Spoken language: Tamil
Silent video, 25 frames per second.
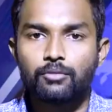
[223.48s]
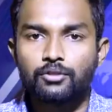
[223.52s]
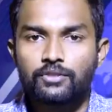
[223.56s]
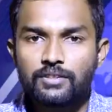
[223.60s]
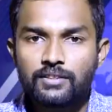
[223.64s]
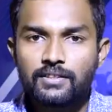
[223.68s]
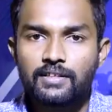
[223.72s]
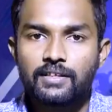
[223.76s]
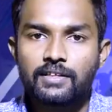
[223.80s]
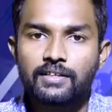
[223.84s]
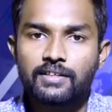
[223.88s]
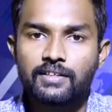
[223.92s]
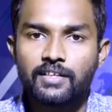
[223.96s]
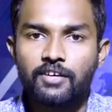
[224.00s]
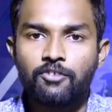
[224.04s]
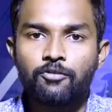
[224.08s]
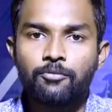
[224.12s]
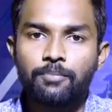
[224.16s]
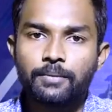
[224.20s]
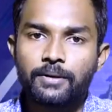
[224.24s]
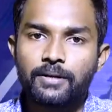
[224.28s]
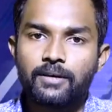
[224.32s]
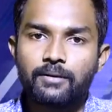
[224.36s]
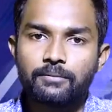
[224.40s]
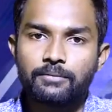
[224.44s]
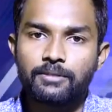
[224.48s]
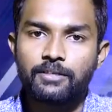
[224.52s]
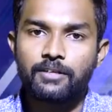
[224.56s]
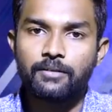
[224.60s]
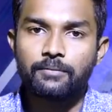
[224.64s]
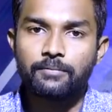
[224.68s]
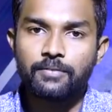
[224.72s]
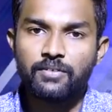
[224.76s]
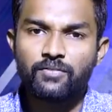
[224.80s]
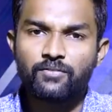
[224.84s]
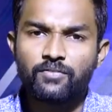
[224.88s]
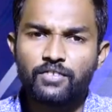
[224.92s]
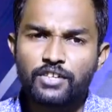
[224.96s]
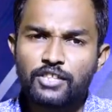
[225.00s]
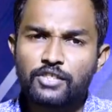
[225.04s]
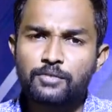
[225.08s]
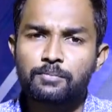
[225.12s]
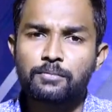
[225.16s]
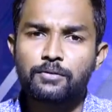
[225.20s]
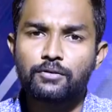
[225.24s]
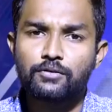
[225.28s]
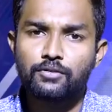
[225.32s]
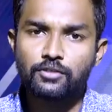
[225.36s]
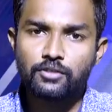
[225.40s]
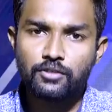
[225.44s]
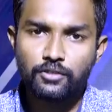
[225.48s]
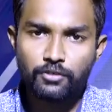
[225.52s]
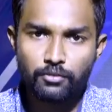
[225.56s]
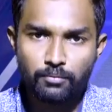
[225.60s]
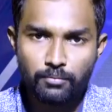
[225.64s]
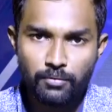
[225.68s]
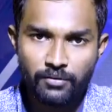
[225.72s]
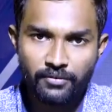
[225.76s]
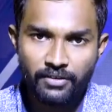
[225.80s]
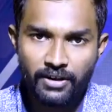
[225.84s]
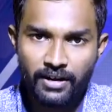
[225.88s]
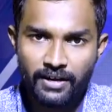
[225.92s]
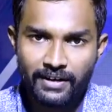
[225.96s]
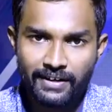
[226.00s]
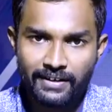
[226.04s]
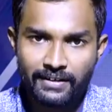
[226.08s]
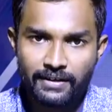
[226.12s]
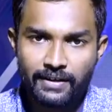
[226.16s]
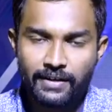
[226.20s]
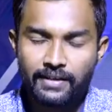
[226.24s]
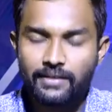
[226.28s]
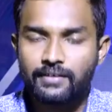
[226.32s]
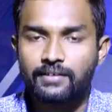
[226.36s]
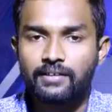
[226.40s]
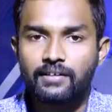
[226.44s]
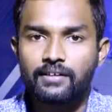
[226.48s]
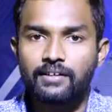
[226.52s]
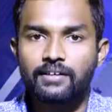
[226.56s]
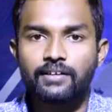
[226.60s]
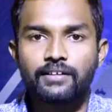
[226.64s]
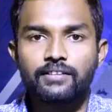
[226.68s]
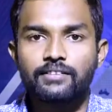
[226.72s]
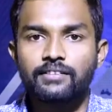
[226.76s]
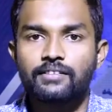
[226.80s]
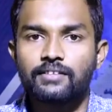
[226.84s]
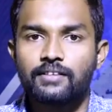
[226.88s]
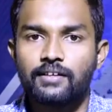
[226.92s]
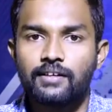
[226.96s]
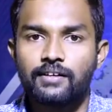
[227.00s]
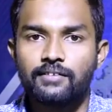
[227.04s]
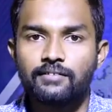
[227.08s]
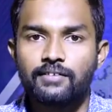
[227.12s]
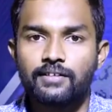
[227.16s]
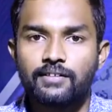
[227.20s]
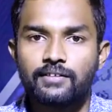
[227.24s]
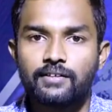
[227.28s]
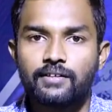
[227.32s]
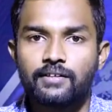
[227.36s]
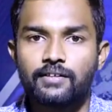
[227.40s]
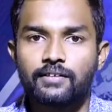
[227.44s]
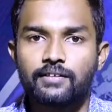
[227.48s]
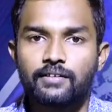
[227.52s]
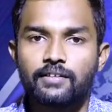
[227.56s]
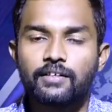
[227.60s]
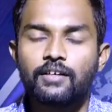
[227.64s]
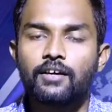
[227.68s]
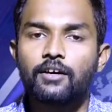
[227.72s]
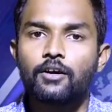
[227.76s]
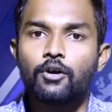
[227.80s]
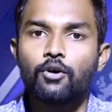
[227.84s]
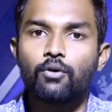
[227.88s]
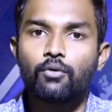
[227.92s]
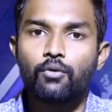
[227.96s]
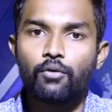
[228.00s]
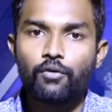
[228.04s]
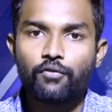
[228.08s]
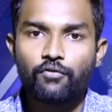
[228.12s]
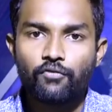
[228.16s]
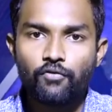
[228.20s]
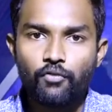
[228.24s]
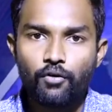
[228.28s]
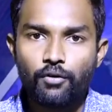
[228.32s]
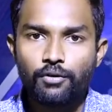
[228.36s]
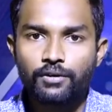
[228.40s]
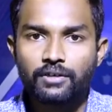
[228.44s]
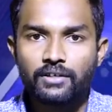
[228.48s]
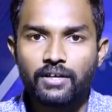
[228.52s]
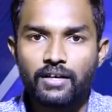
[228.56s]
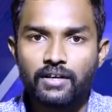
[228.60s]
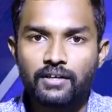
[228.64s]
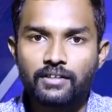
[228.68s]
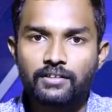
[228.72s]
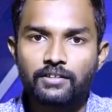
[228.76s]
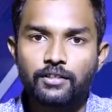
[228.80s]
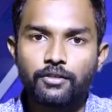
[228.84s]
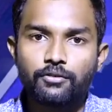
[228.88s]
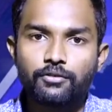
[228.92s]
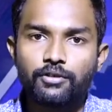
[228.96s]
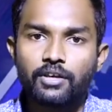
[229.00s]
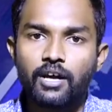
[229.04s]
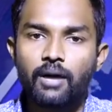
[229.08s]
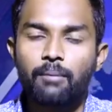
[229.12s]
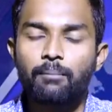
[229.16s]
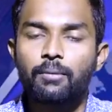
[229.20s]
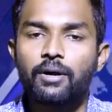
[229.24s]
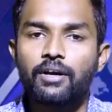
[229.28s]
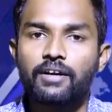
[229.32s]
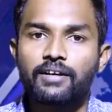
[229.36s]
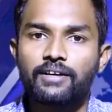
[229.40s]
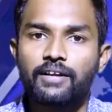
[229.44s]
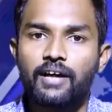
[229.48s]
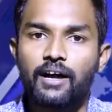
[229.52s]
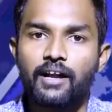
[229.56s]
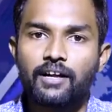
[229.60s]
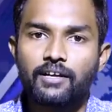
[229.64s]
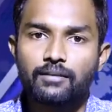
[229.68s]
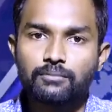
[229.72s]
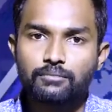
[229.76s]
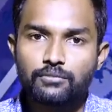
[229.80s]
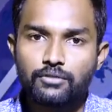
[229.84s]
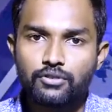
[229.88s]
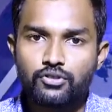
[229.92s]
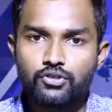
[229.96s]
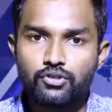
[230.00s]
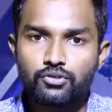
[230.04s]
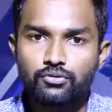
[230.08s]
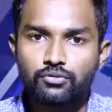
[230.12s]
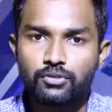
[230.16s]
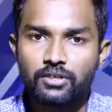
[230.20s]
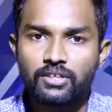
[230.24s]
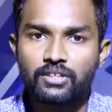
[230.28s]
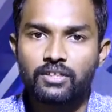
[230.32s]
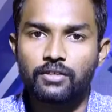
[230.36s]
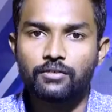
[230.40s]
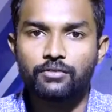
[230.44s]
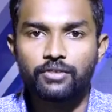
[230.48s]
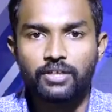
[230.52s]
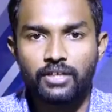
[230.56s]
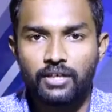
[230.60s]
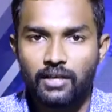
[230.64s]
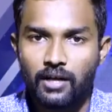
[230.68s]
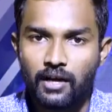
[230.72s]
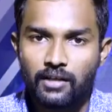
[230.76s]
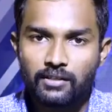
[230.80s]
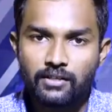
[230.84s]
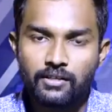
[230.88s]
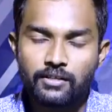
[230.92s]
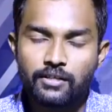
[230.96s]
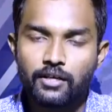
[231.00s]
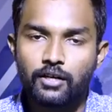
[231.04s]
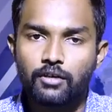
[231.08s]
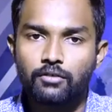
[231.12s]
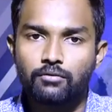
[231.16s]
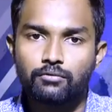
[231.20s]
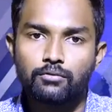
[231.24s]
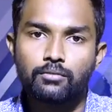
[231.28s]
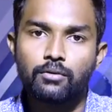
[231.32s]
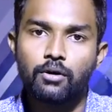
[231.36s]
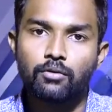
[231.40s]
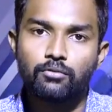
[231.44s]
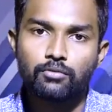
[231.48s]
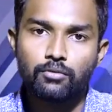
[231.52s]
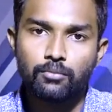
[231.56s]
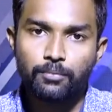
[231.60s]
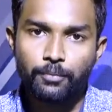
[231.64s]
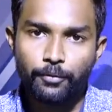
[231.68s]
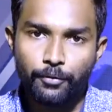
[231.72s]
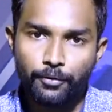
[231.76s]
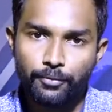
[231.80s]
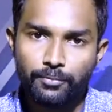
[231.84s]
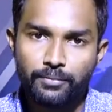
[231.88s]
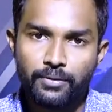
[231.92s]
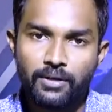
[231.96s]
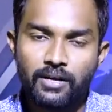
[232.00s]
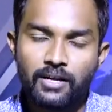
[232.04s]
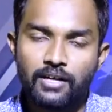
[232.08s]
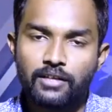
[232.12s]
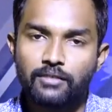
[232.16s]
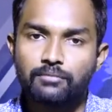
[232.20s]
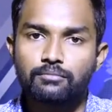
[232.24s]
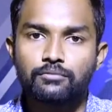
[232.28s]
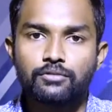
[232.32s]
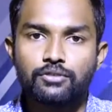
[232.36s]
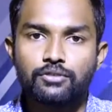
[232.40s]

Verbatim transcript: மொத்தத்தில் தேவி பிரியா அப்படின்ற பெண் ஃபேஸ்புக்கு ரொம்பவே அடிக்ட் ஆகிருக்காங்கன்றது தெளிவாக தெரியுது ஒரு ஃபோனுக்காக தன்னுடைய அம்மா கிட்ட அடம் பிடிச்சவங்க தன்னுடைய காதலுக்காகவும் அவங்க பொறுமையாக அடம்